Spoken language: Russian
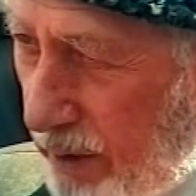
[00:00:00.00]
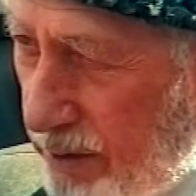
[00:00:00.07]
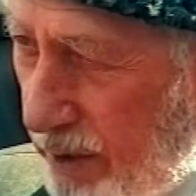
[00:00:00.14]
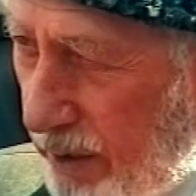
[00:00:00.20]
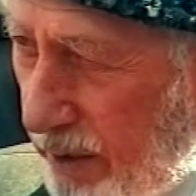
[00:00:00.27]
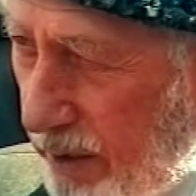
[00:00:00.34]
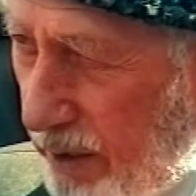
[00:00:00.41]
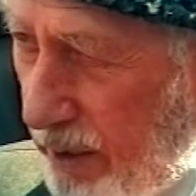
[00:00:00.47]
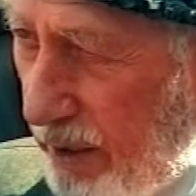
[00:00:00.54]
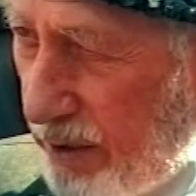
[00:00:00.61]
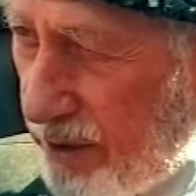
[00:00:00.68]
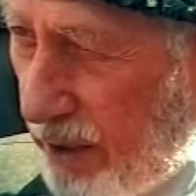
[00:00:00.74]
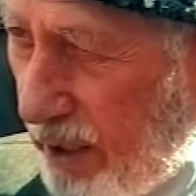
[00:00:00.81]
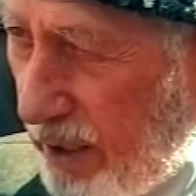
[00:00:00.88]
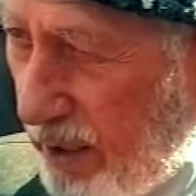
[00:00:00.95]
что творится в
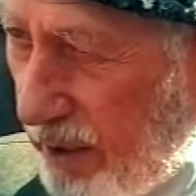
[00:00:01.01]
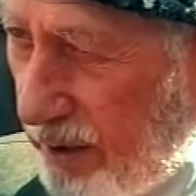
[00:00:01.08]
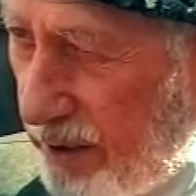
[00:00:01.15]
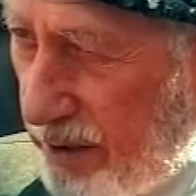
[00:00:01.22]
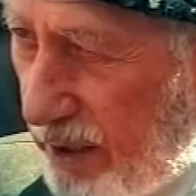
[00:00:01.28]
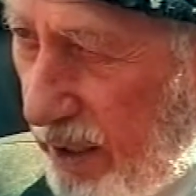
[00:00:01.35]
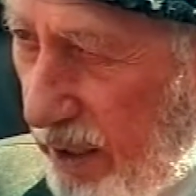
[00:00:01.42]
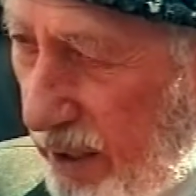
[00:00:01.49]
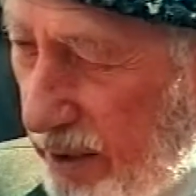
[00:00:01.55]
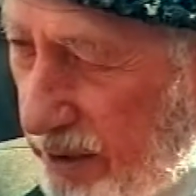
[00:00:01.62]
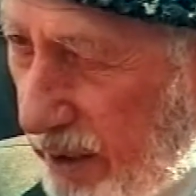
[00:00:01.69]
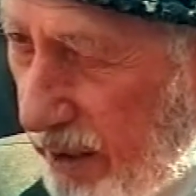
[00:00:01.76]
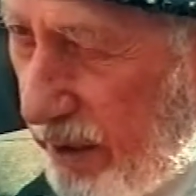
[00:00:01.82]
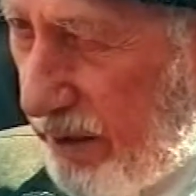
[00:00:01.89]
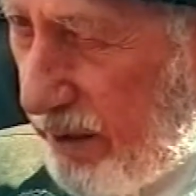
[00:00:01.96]
Чечне. От
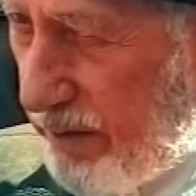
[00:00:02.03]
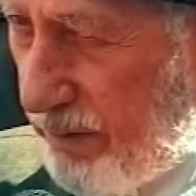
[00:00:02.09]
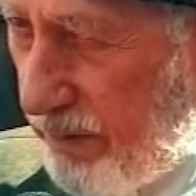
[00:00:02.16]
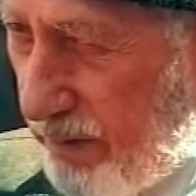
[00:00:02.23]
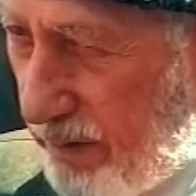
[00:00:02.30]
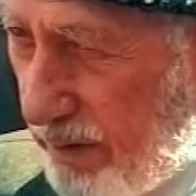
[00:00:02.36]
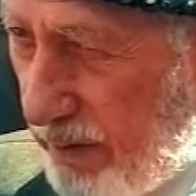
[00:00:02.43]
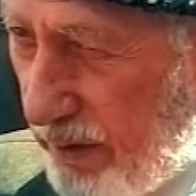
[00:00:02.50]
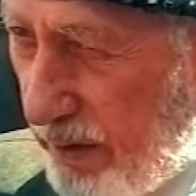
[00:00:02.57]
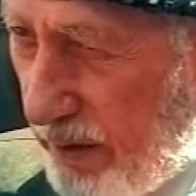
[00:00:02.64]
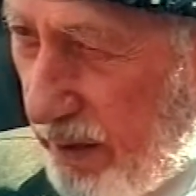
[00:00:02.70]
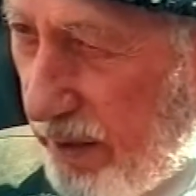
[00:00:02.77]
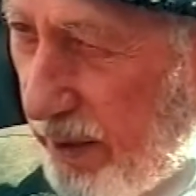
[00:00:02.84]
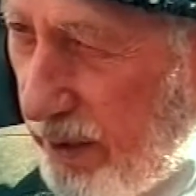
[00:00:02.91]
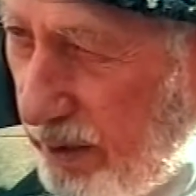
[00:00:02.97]
начала той
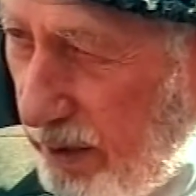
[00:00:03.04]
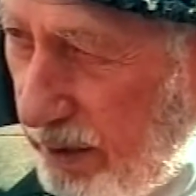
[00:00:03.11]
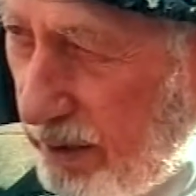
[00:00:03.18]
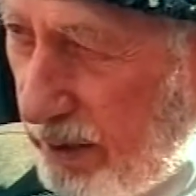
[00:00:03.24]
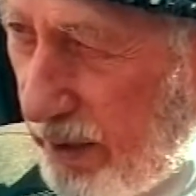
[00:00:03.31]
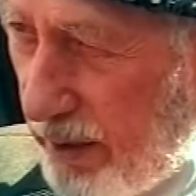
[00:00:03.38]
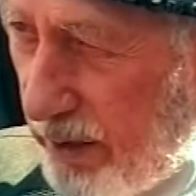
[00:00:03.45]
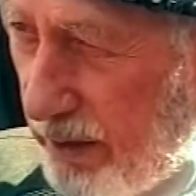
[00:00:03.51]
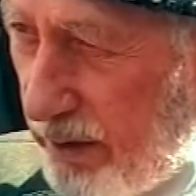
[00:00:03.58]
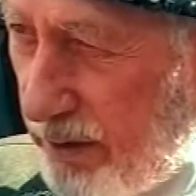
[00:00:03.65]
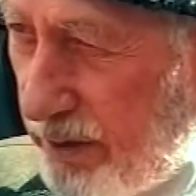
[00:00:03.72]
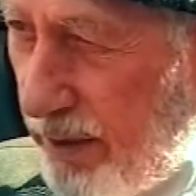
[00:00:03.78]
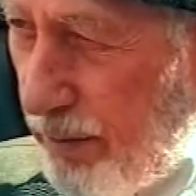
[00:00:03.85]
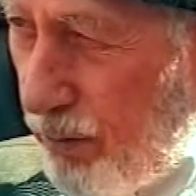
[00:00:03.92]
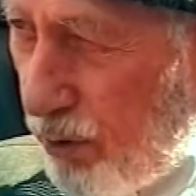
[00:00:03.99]
смуты и по сей день
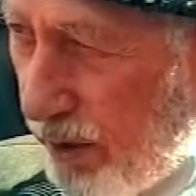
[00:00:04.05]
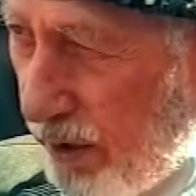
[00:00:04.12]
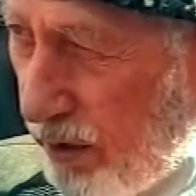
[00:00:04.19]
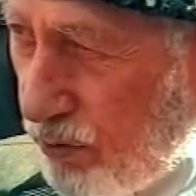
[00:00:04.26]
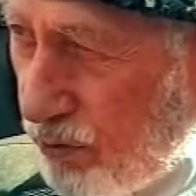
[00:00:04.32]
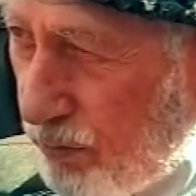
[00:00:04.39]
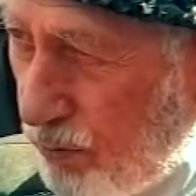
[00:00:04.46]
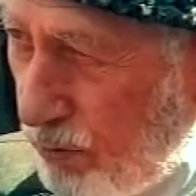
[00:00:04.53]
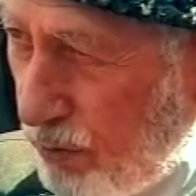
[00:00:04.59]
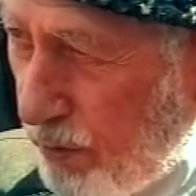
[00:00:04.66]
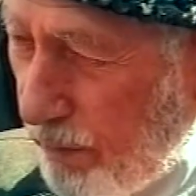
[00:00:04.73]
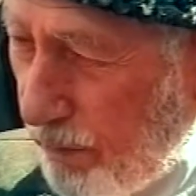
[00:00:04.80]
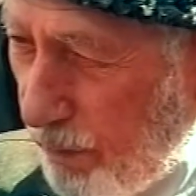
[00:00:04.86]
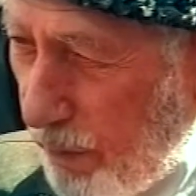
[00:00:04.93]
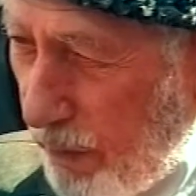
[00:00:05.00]
конца этому не
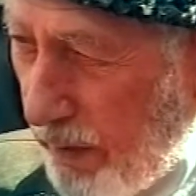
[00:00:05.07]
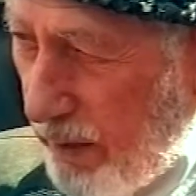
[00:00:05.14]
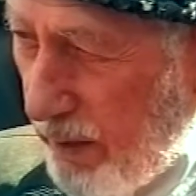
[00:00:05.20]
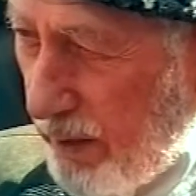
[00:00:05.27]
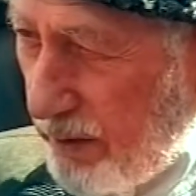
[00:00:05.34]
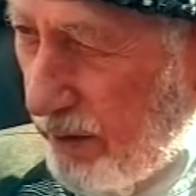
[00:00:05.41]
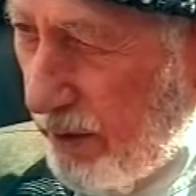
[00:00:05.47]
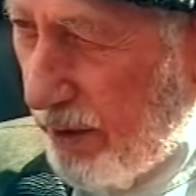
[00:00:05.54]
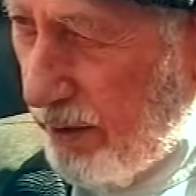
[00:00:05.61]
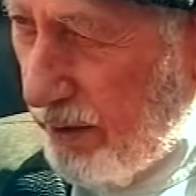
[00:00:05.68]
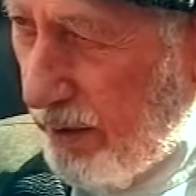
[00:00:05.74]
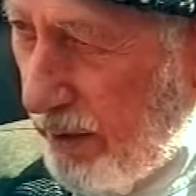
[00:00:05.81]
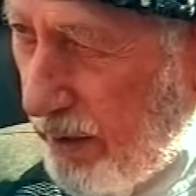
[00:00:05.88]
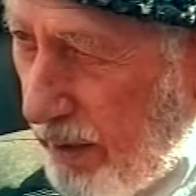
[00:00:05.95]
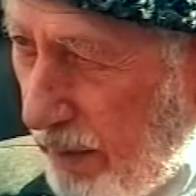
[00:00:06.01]
видно.
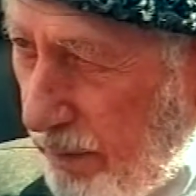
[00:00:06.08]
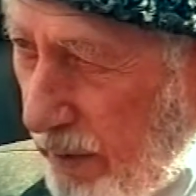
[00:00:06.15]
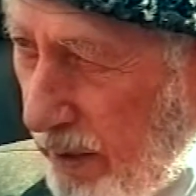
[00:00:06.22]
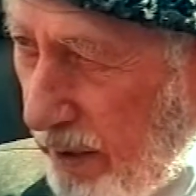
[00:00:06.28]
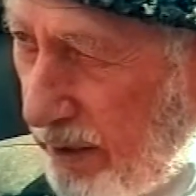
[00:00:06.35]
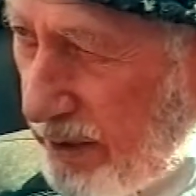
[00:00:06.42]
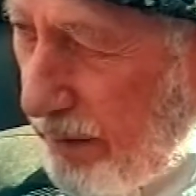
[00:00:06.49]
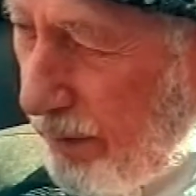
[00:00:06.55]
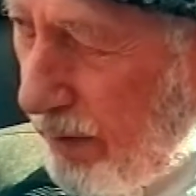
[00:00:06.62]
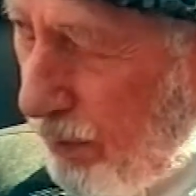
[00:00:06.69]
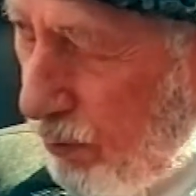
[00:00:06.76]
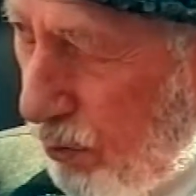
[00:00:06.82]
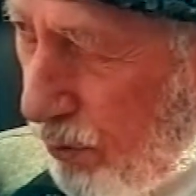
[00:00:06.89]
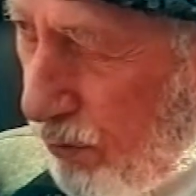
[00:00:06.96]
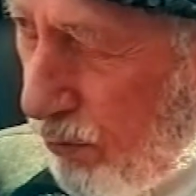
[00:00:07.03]
Поэтому я хочу
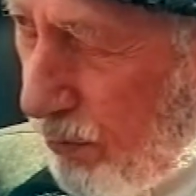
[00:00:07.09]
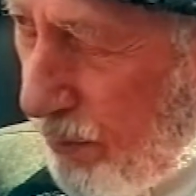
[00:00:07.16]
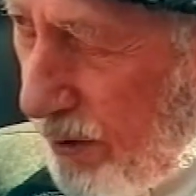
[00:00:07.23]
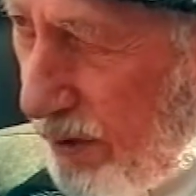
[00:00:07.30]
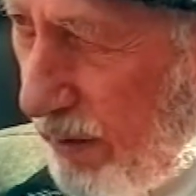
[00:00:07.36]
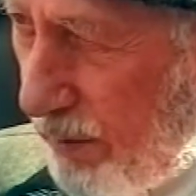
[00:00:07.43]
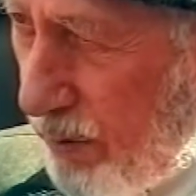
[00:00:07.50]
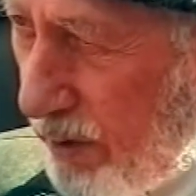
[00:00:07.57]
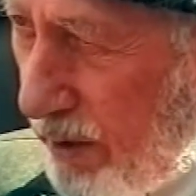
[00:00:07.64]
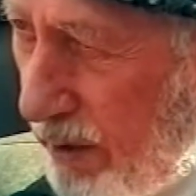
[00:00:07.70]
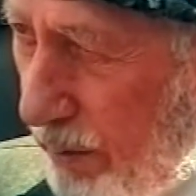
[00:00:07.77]
напомнить, что мы